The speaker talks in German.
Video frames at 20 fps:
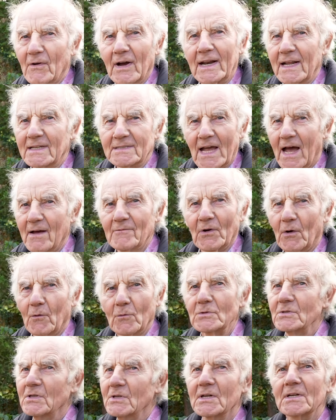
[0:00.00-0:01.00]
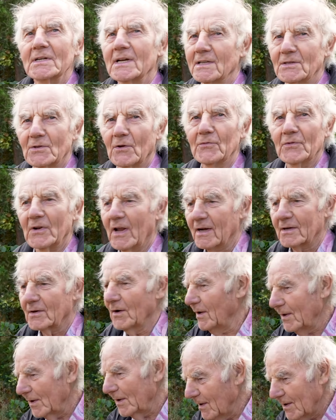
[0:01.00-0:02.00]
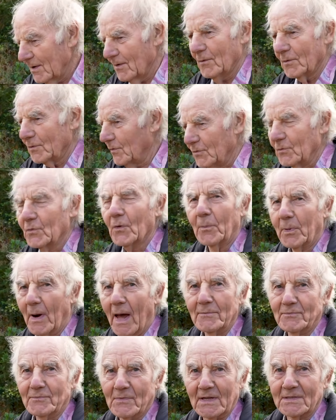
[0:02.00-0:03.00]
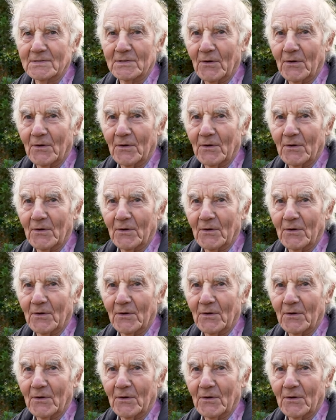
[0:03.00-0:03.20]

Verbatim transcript: war das einfach unsere Kartoffelhacke. Und so bleibt das